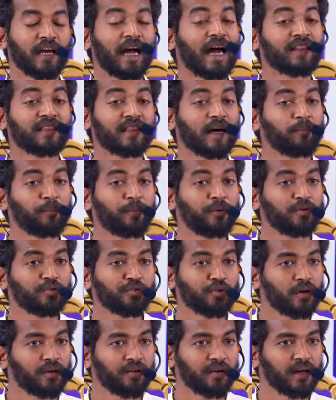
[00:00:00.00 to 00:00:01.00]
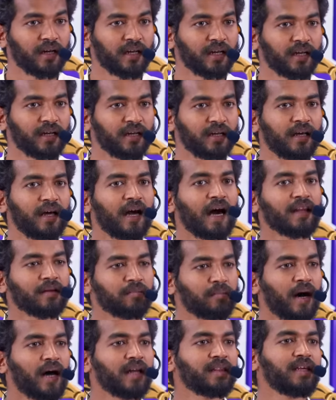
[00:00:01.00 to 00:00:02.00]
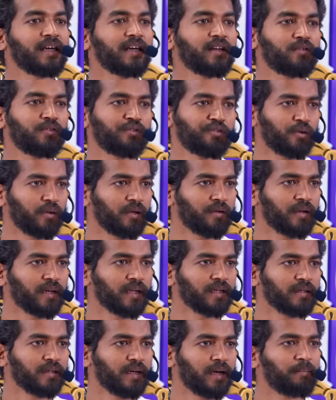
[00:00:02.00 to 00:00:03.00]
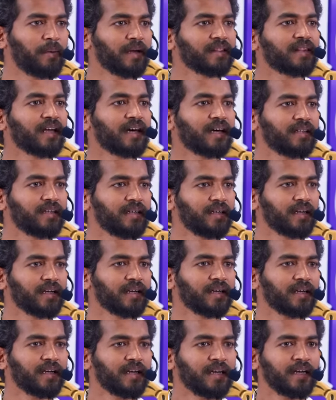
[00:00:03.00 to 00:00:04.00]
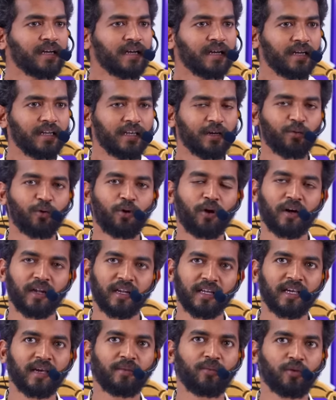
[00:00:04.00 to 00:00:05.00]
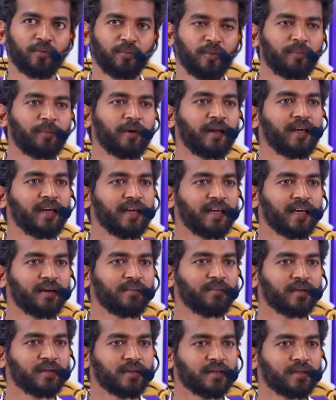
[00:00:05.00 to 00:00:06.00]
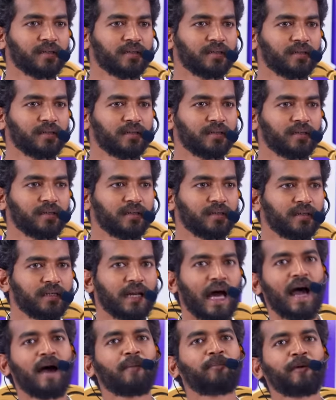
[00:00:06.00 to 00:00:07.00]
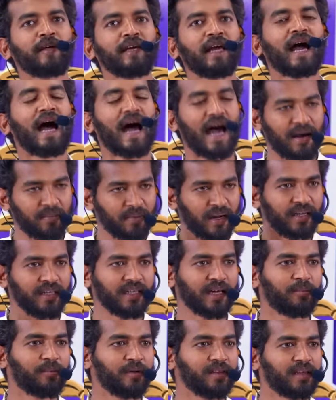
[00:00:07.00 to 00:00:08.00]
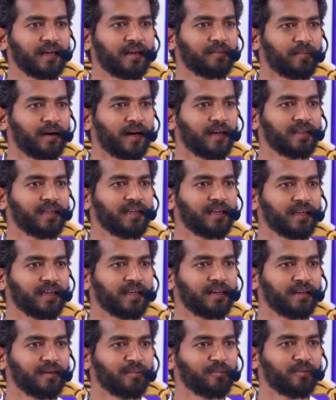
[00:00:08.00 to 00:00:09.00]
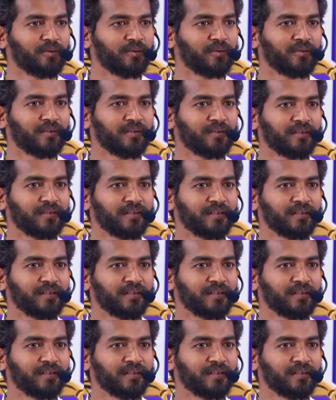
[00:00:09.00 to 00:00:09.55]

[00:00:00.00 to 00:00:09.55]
அது தப்புன்னு சொல்ல வரல அதை மாற்றிக்கணும்னு சொல்ல வரேன் பத்தாதுன்ற நீங்கள் ஓடுற கேம் ரொம்ப பெரிய கேமு நான் அப்படியே ஆமாம் நீங்கள் அப்படித்தான் மாற்றிக்கங்கன்னு போகும்